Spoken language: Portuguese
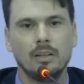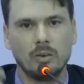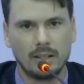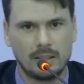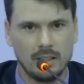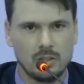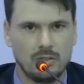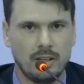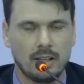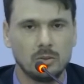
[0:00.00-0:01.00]
não atende
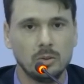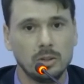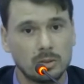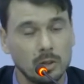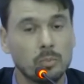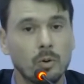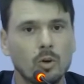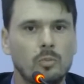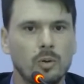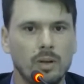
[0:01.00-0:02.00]
vereador, eu tenho
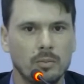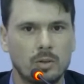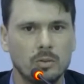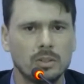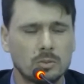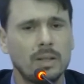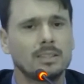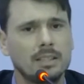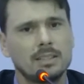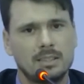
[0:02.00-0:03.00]
pouco problema com isso,
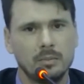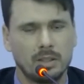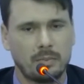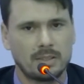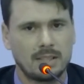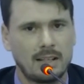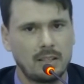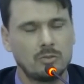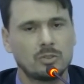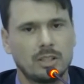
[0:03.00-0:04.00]
mas ainda semana passada
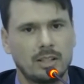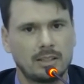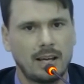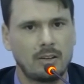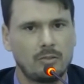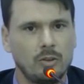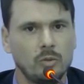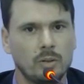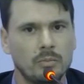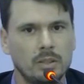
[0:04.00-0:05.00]
teve um secretário que
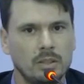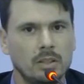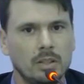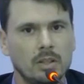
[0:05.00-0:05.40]
falou para mim,